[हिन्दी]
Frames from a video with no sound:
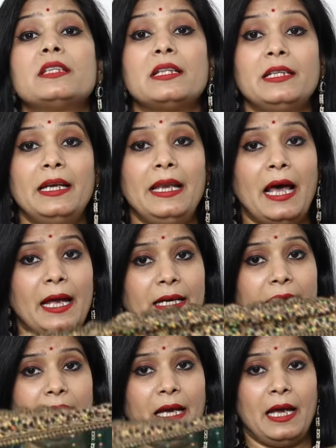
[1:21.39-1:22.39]
ज़्यादा
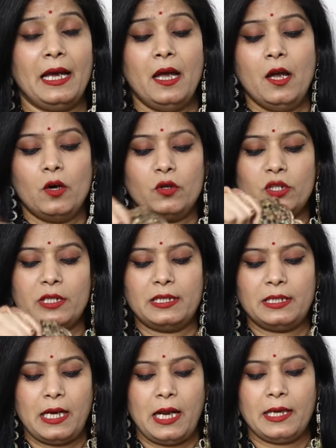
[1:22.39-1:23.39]
लाइट है कुछ
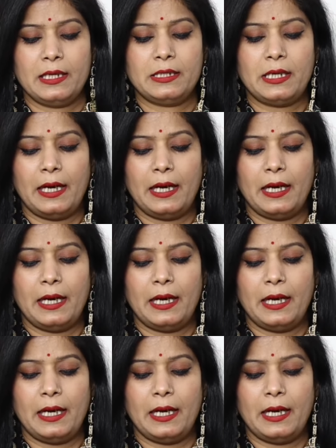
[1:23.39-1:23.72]
इस तरह की